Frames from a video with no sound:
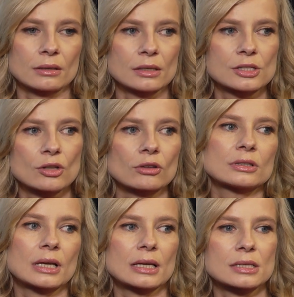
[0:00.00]

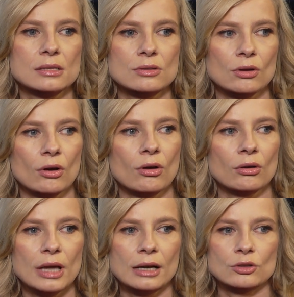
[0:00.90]
istotne jest
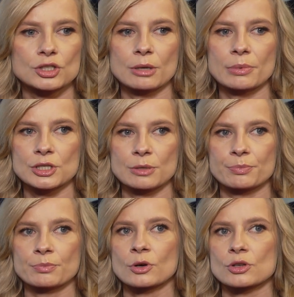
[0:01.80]
to, jak to się będzie
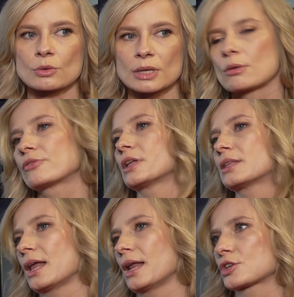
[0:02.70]
rozkładało w
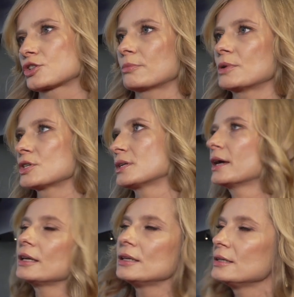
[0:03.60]
detalach, czy to będzie
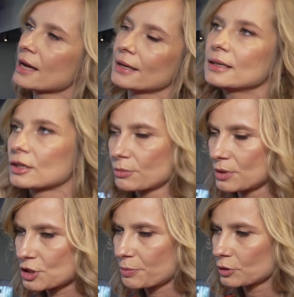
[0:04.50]
na, i na ile to
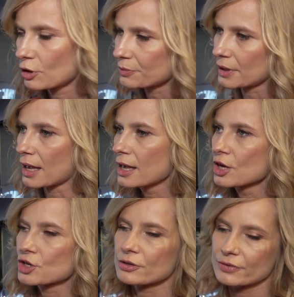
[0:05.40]
będzie podobne,
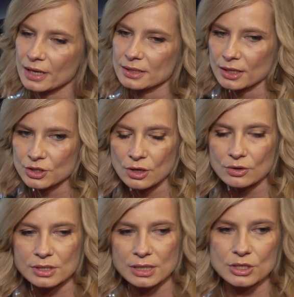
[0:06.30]
czy wierne
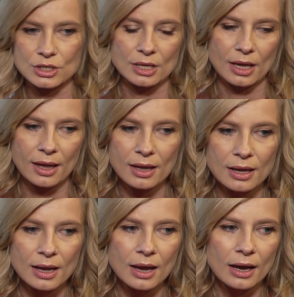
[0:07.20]
książce, czy nie.
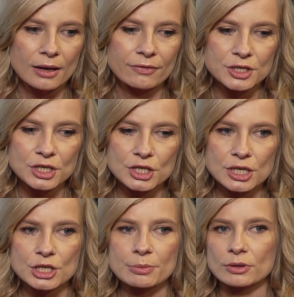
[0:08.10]
E,
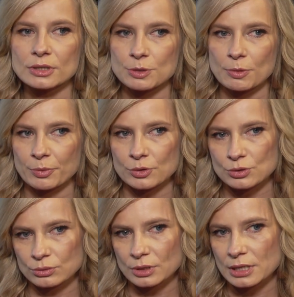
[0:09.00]
ważniejsze jest, żeby oddać po
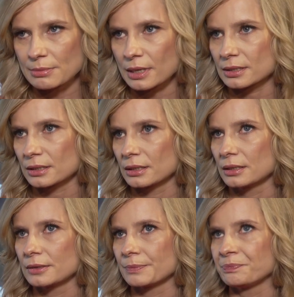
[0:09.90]
prostu klimat
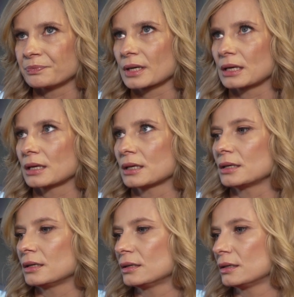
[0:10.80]
i, mm, i